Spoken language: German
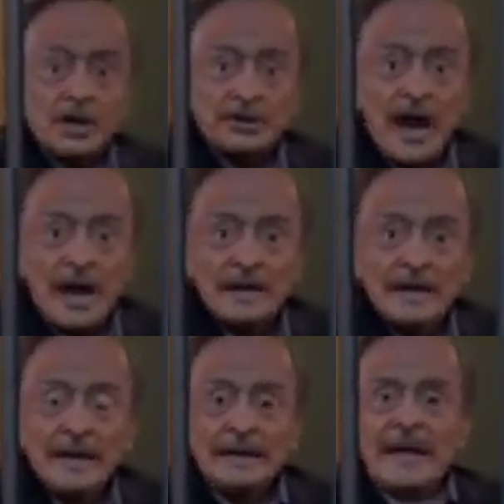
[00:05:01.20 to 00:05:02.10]
Deutsche,
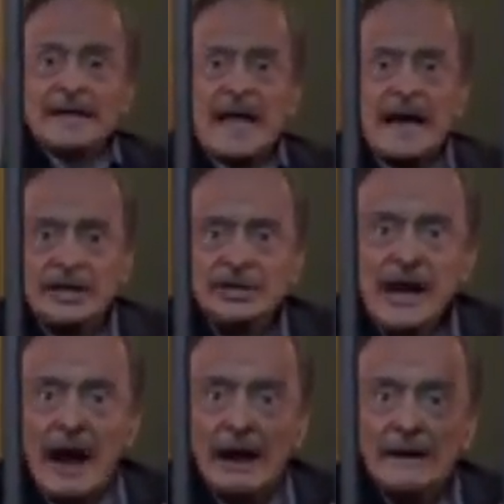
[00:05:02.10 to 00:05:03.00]
da sage ich
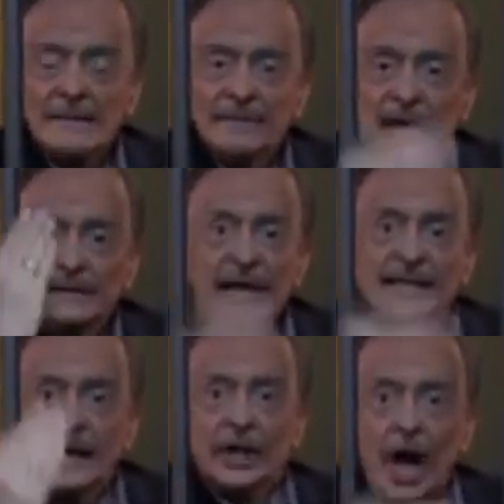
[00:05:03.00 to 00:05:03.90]
dir,
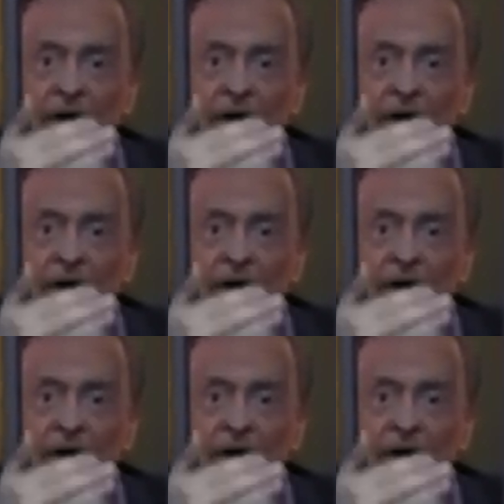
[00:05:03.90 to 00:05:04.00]
diese